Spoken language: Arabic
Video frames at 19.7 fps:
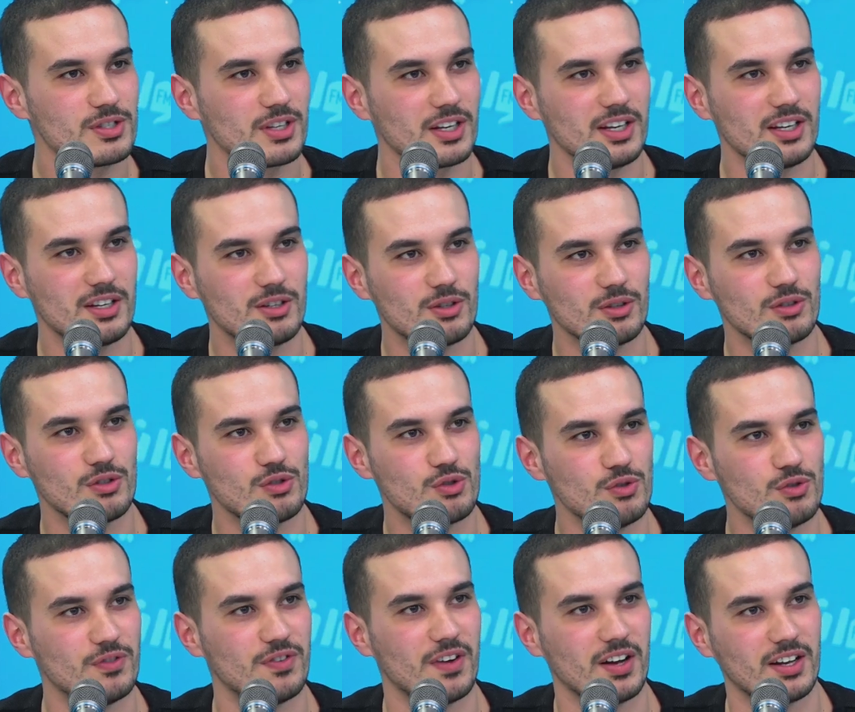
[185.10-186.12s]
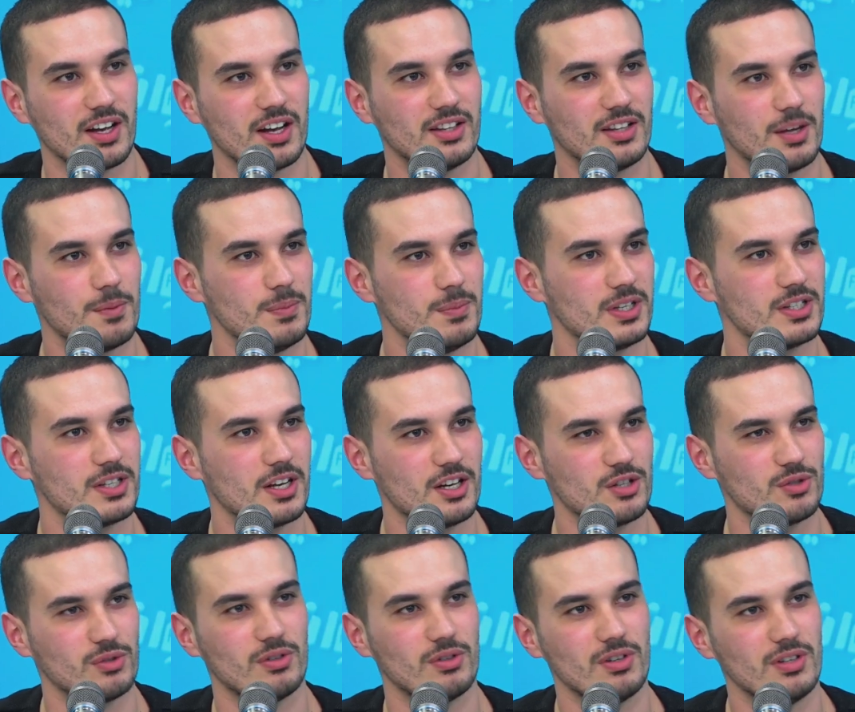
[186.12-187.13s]
صغير كنت نشوف هكا تب
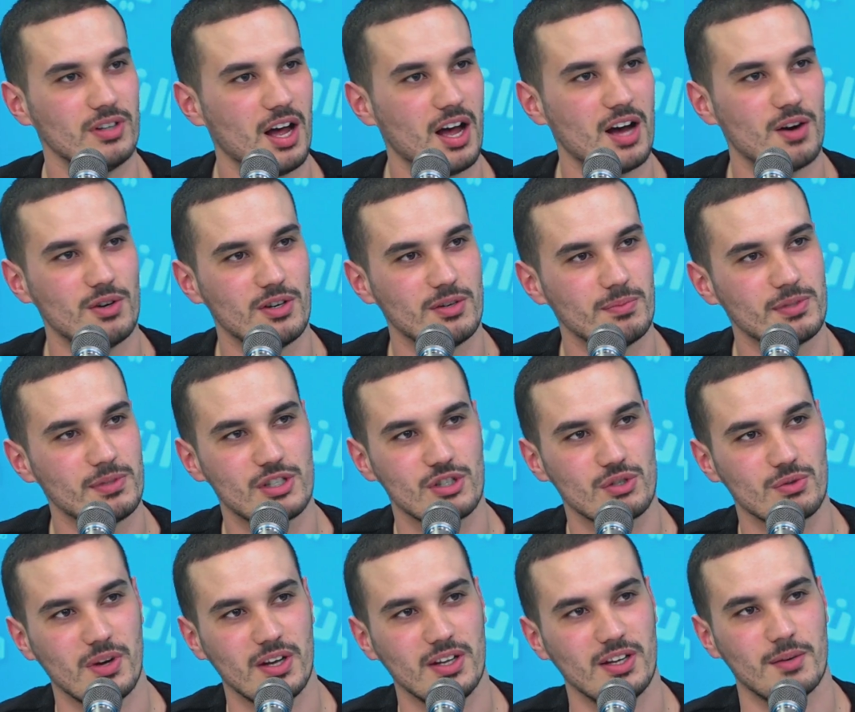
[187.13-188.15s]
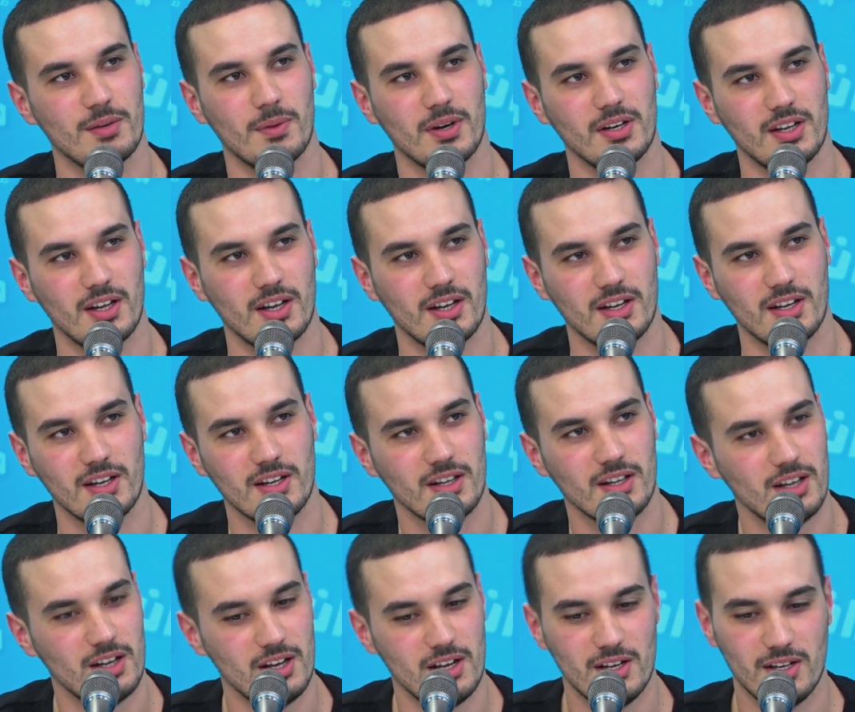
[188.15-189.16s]
ميكساج وكل نحاول نمس شويه معناها
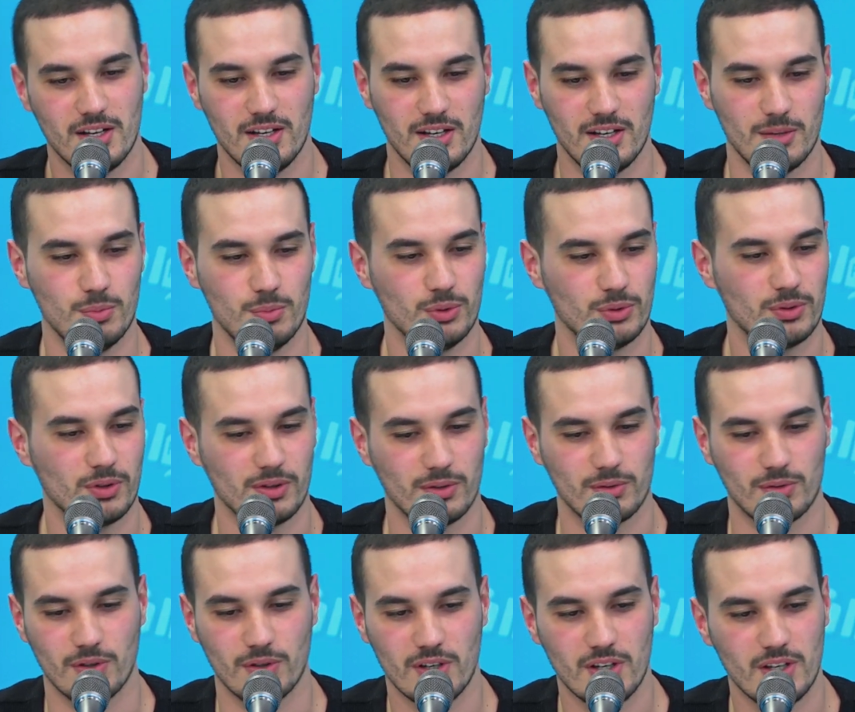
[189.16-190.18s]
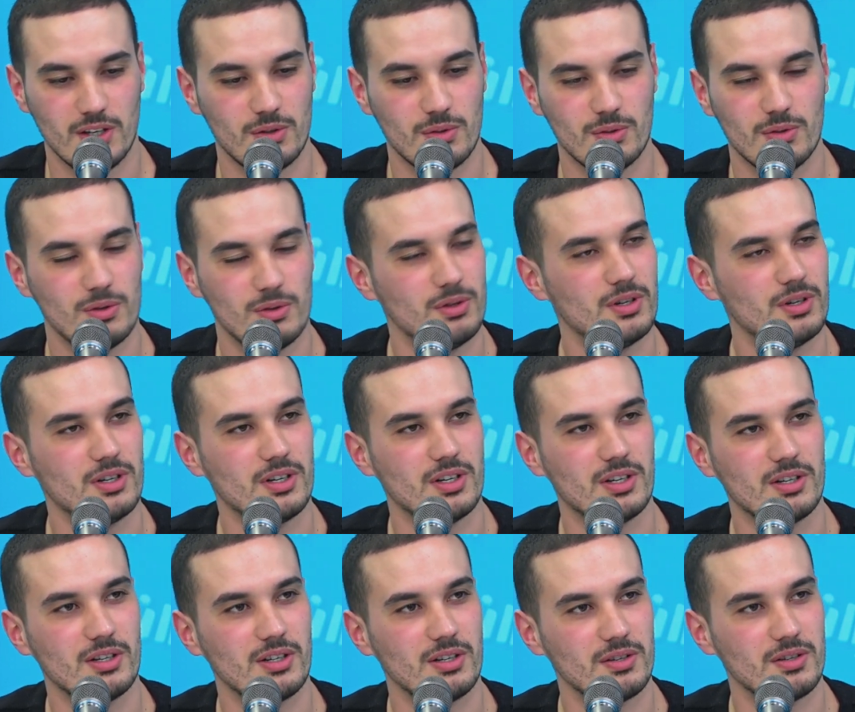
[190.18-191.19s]
لي بوتون كل
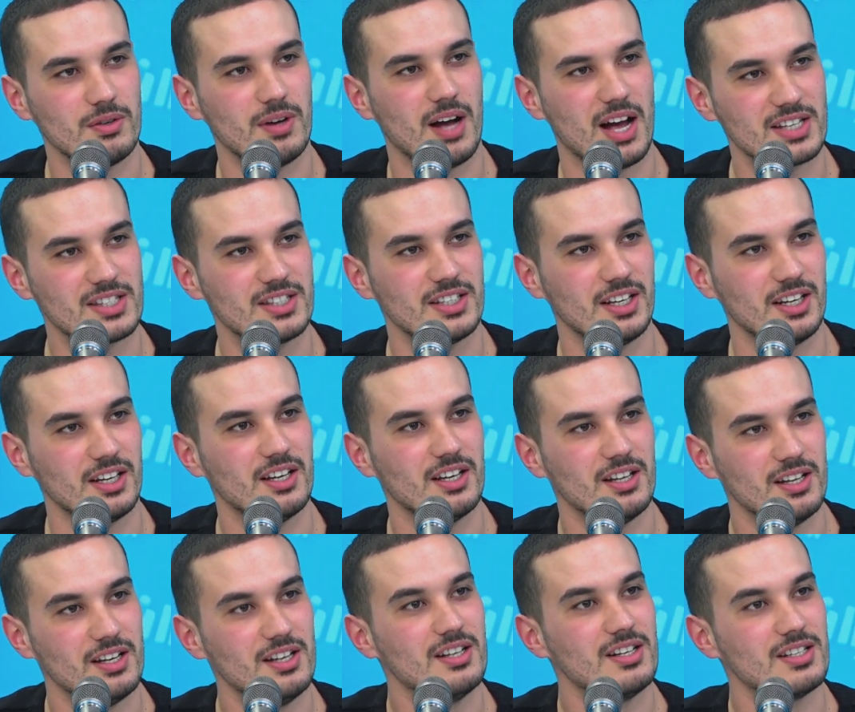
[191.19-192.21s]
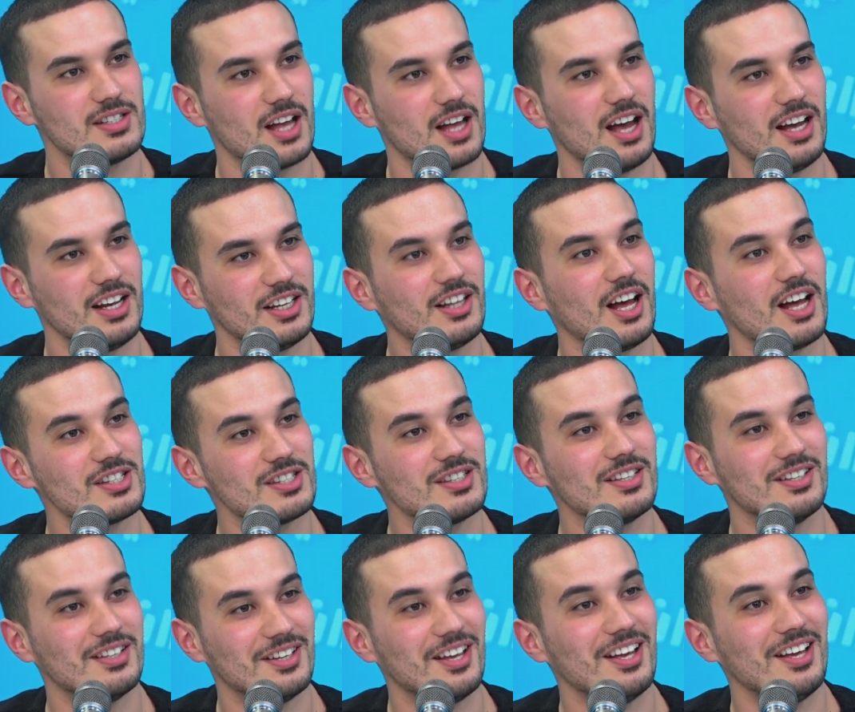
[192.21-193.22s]
وحسني صحيح
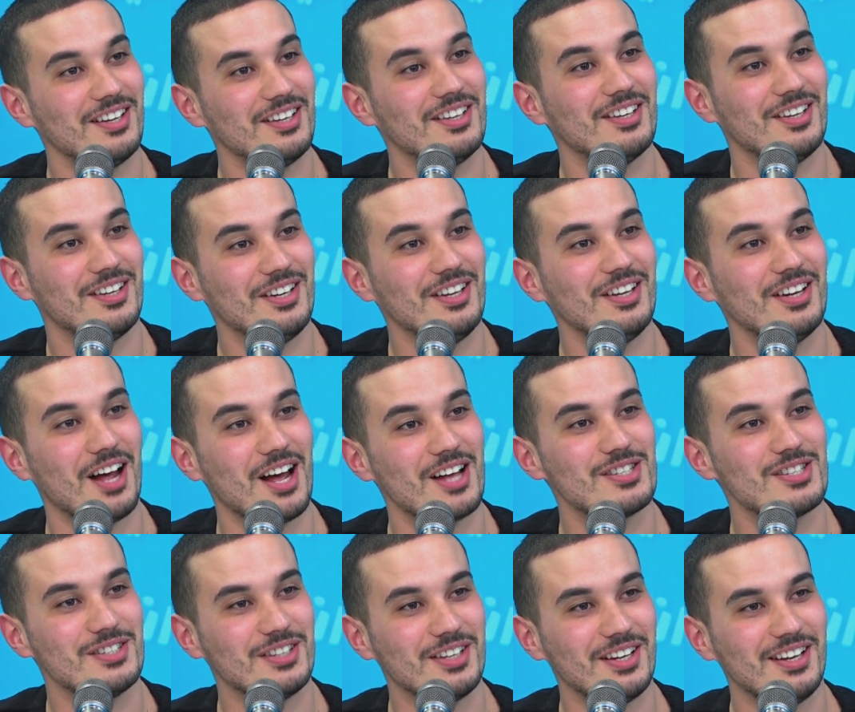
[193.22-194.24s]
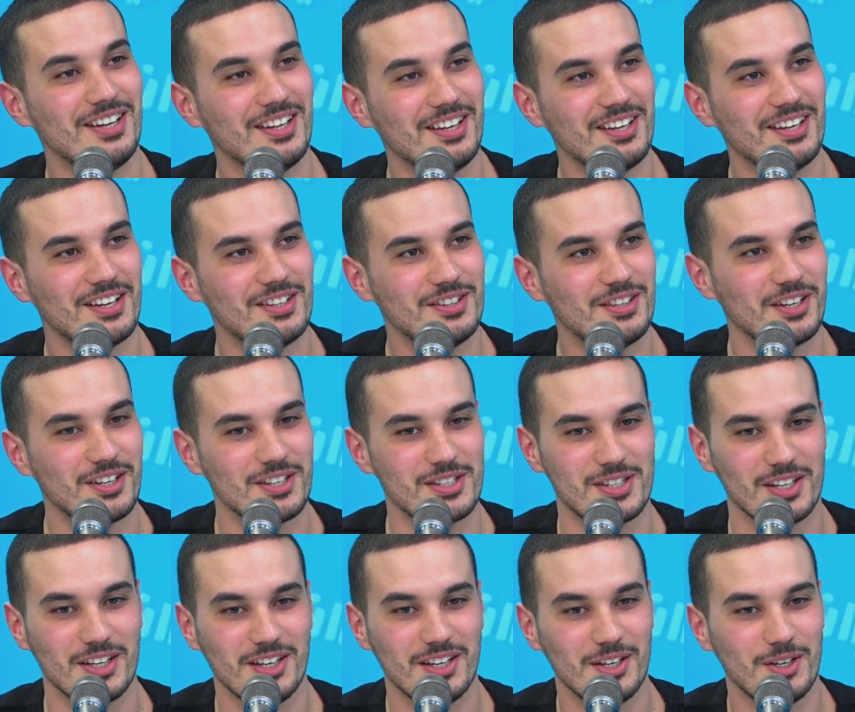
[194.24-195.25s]
حسني لين حسني لي
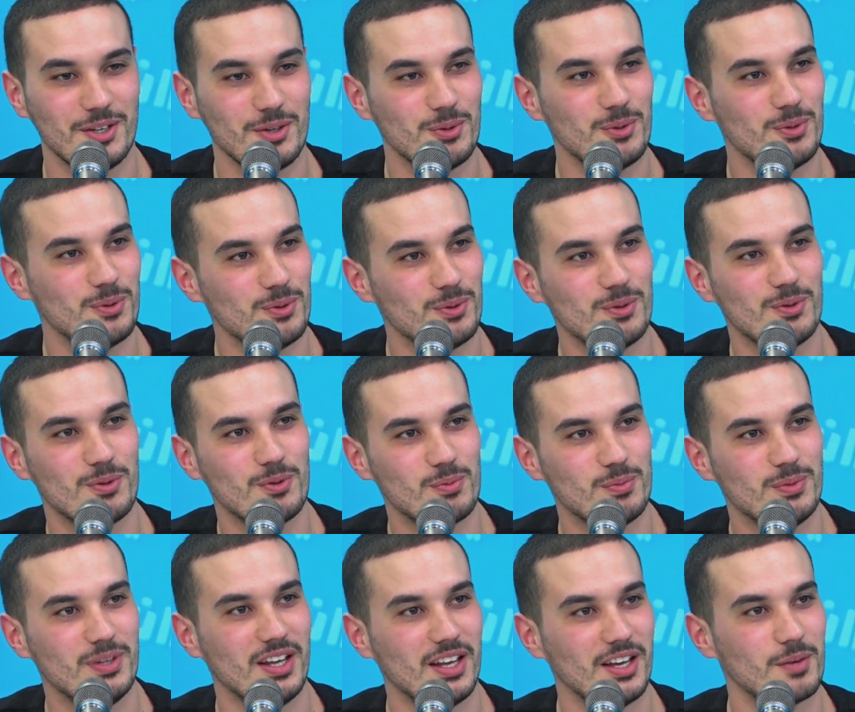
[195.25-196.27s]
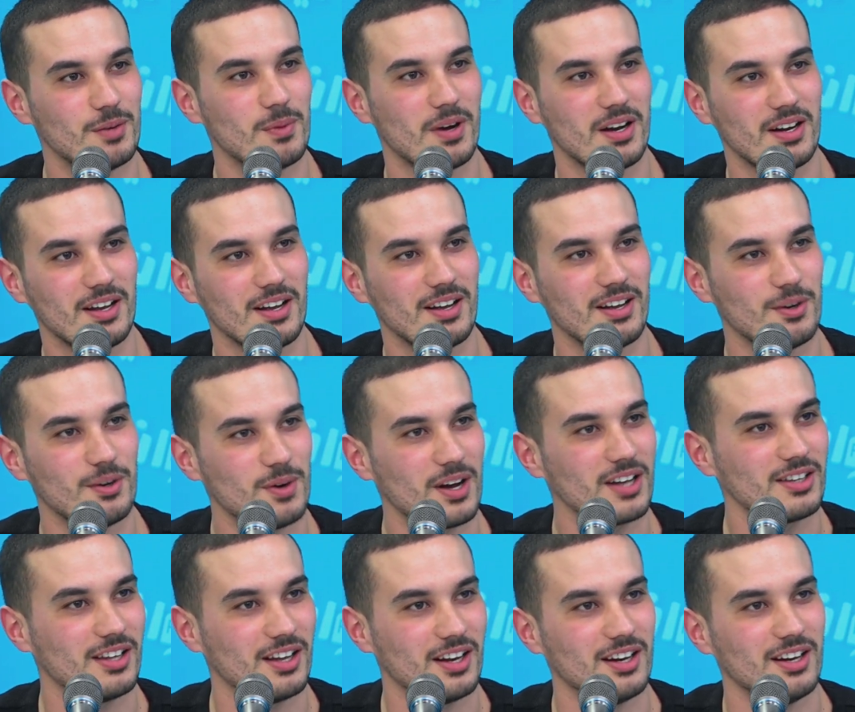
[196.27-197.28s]
انتريسي وبدا معناها
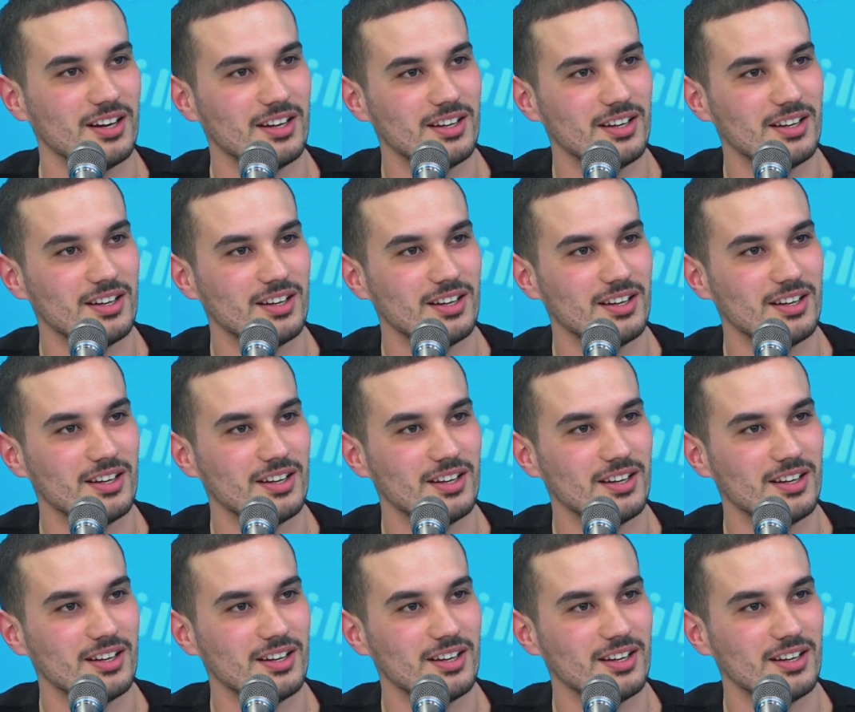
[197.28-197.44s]
وقتها